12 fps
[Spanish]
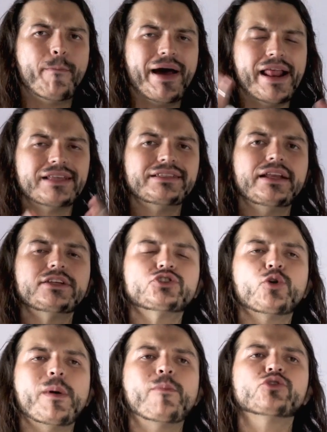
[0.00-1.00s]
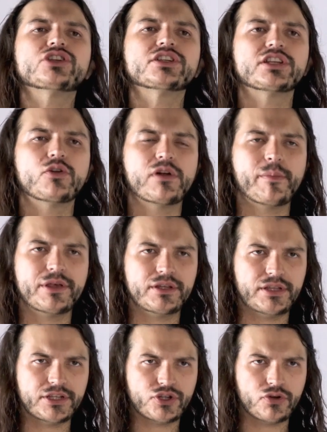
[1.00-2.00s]
Para hacer esto vamos a hacer una
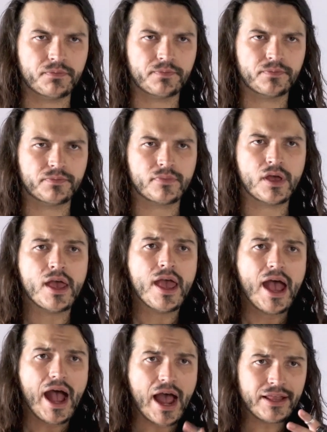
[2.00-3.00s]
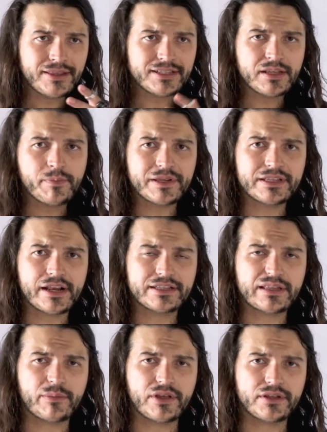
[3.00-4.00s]
meditación. Antes de empezar
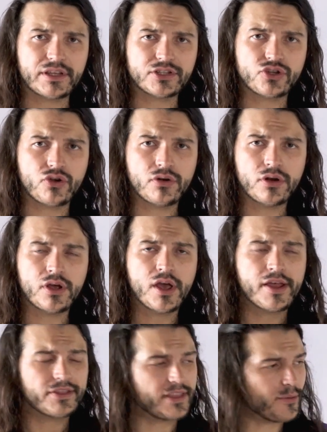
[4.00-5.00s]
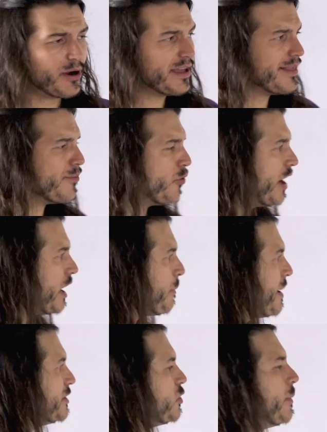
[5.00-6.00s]
esta meditación, te voy a dibujar
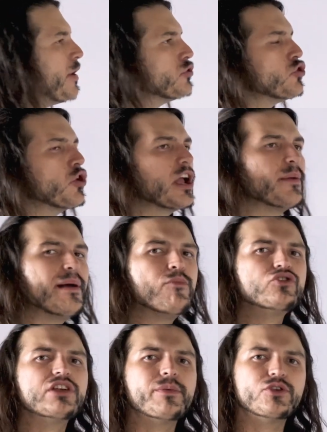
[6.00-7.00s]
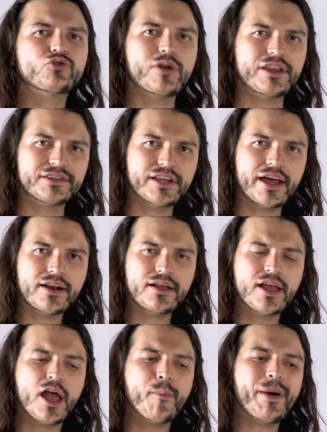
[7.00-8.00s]
más o menos lo que vamos a
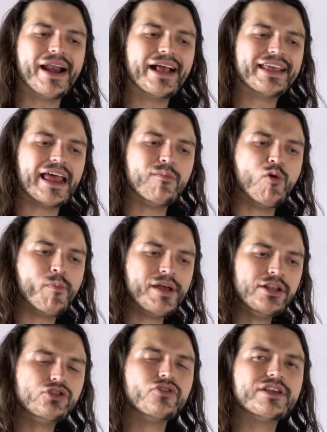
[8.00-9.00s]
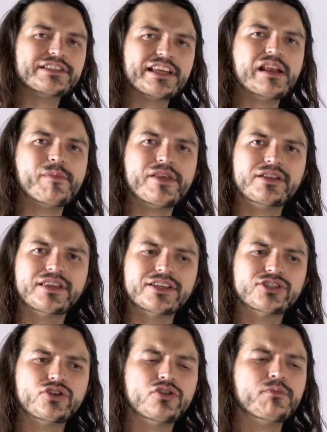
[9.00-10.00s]
visualizar para que al momento de hacer la
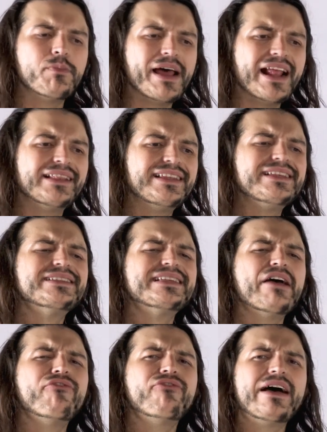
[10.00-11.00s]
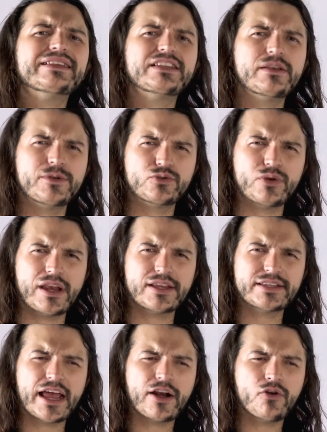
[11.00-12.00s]
meditación para ti sea fácil
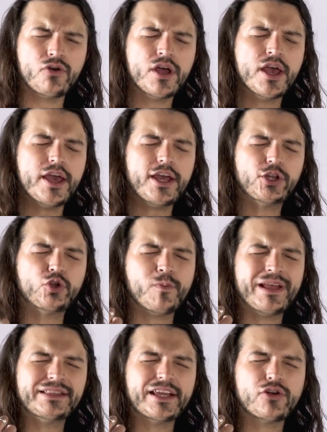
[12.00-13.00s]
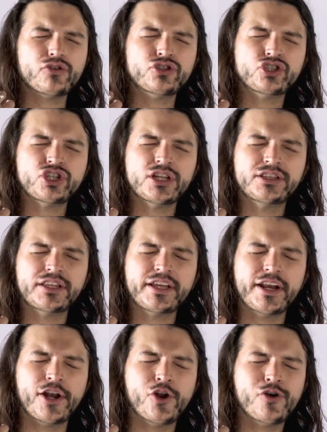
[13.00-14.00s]
visualizarlo y tu mente
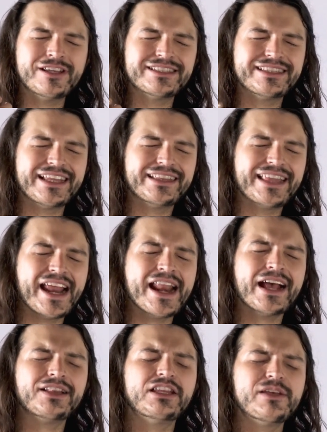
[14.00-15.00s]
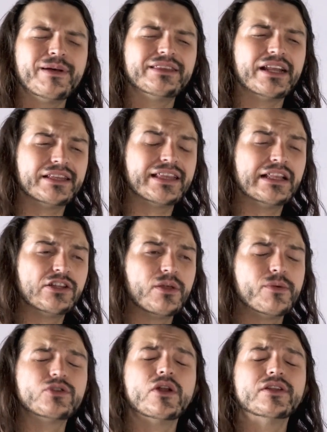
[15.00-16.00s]
consciente no esté tan activa tratando
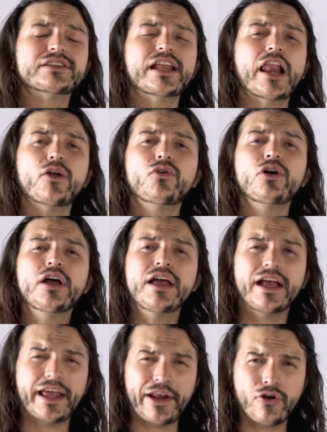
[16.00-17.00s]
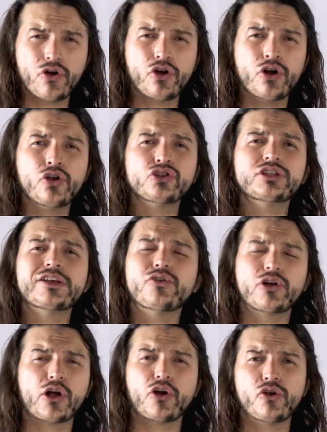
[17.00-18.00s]
de visualizar algo que no conoce
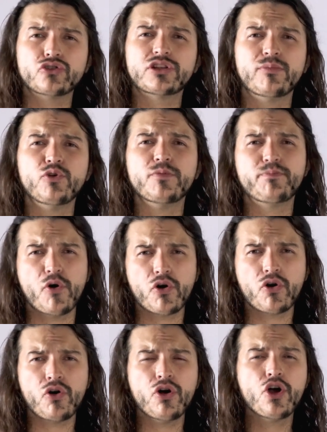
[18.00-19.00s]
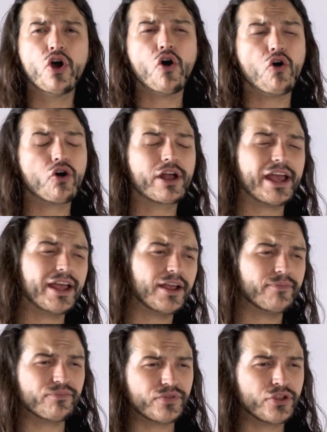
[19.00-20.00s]
o que conoce muy poco o
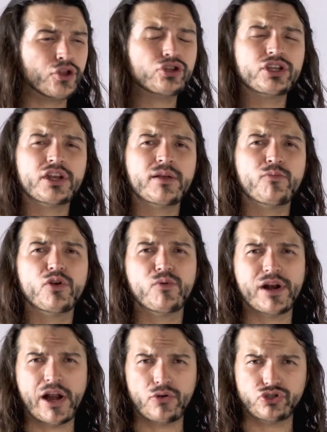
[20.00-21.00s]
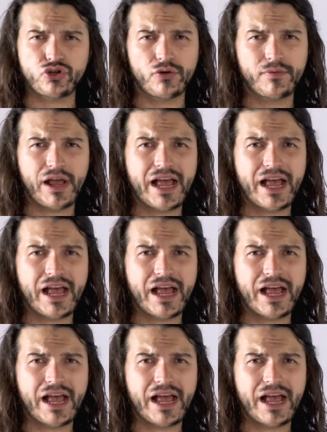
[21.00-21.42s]
que no tiene muy buena noción.